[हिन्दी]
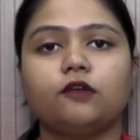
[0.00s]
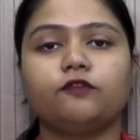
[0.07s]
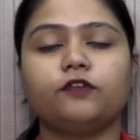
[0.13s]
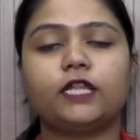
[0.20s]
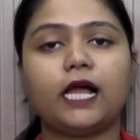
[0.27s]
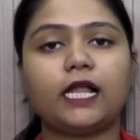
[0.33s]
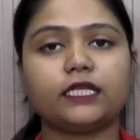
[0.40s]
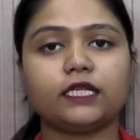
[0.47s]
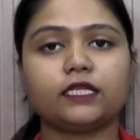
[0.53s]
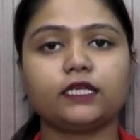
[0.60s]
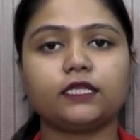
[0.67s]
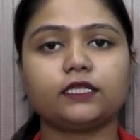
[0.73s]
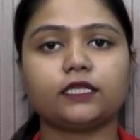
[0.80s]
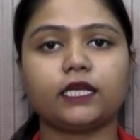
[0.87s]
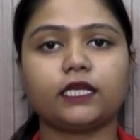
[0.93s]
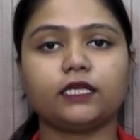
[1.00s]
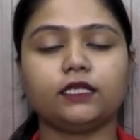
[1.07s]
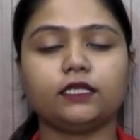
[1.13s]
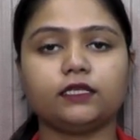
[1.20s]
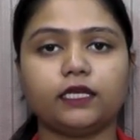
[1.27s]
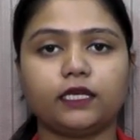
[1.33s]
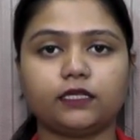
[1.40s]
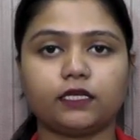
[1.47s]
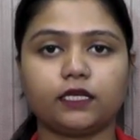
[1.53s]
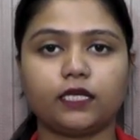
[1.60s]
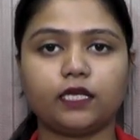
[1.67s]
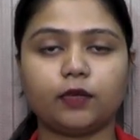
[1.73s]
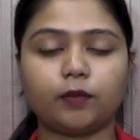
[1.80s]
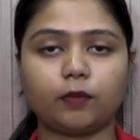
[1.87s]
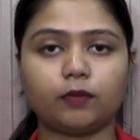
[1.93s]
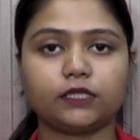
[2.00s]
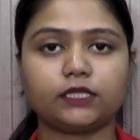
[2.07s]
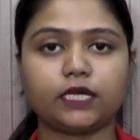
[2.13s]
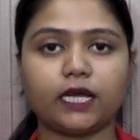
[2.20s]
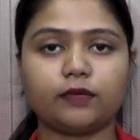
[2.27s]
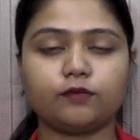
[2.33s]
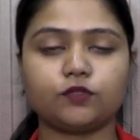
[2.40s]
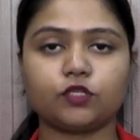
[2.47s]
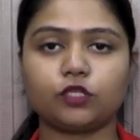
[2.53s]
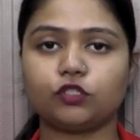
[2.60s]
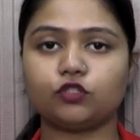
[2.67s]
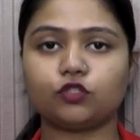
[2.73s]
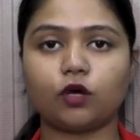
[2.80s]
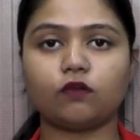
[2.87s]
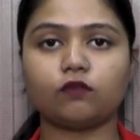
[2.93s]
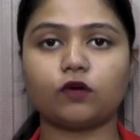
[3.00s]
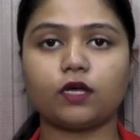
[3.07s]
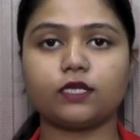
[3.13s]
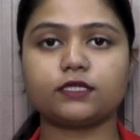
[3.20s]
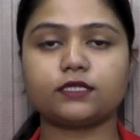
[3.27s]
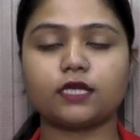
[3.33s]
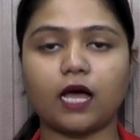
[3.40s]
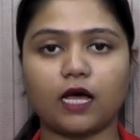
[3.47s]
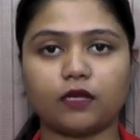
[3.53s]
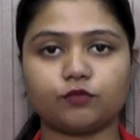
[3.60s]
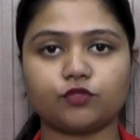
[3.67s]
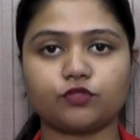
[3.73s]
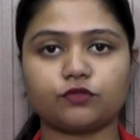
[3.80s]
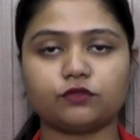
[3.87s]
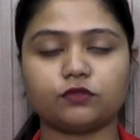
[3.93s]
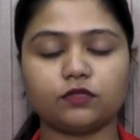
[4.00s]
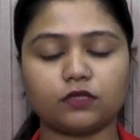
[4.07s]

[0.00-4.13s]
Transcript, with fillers: फिलहाल के लिए इतना ही देखते रहिए पब्लिक टाइम्स योर वॉइस आर मिशन